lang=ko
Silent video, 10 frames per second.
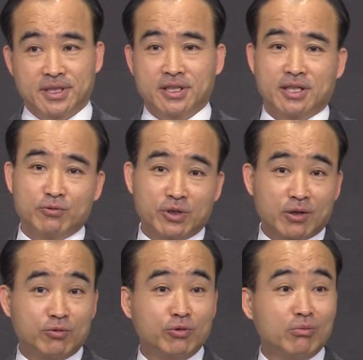그러니까
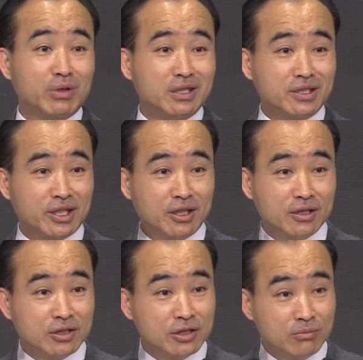우리가 구원받는
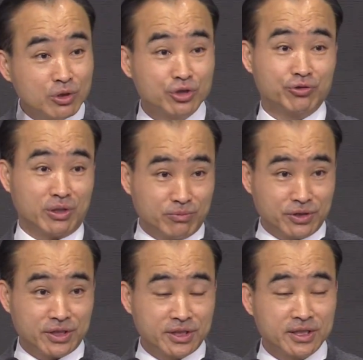게 너무 중요한
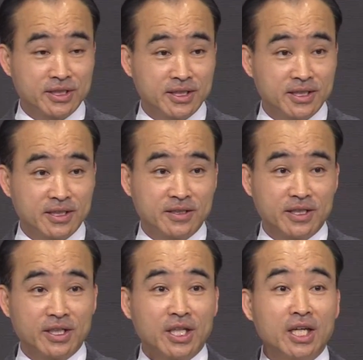문제지.
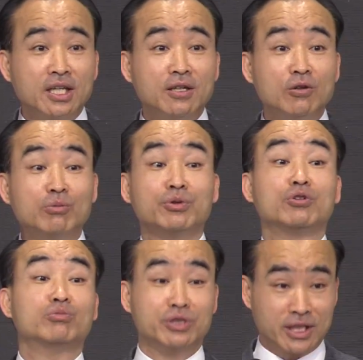근데 내일로
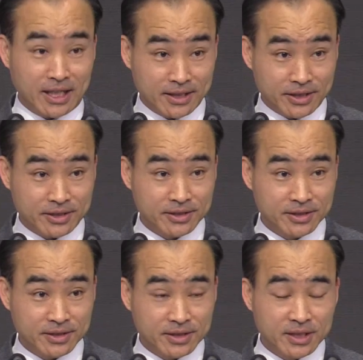미룰 문제가 아니에요.
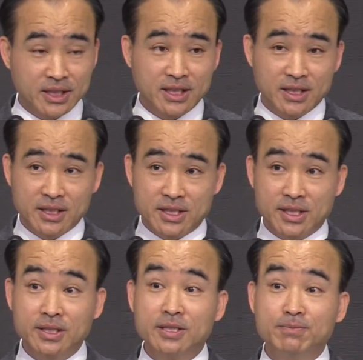
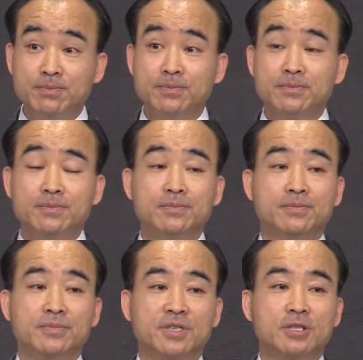지금
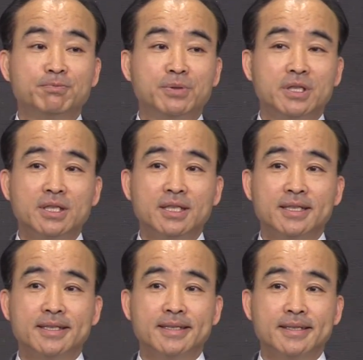급히
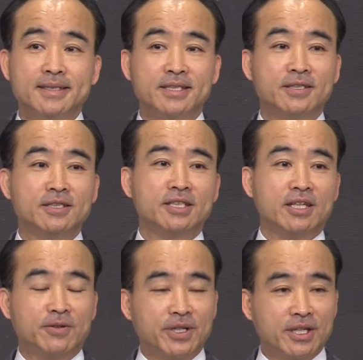
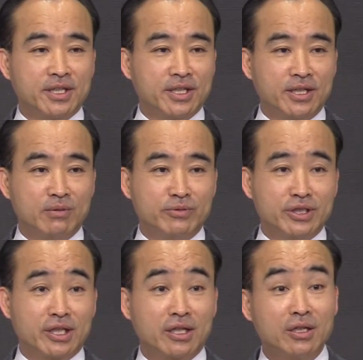정리하고 해결해야 할
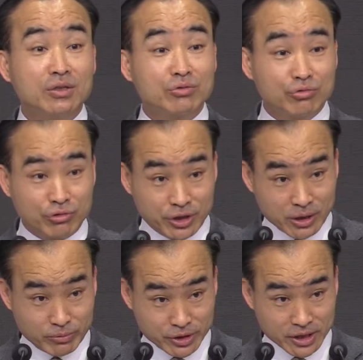문제가
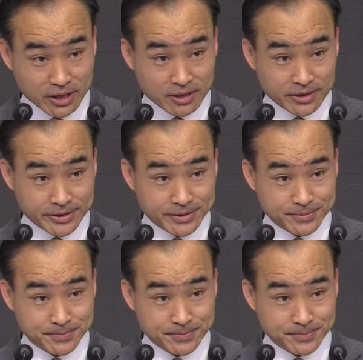구원의 문제라는 거예요.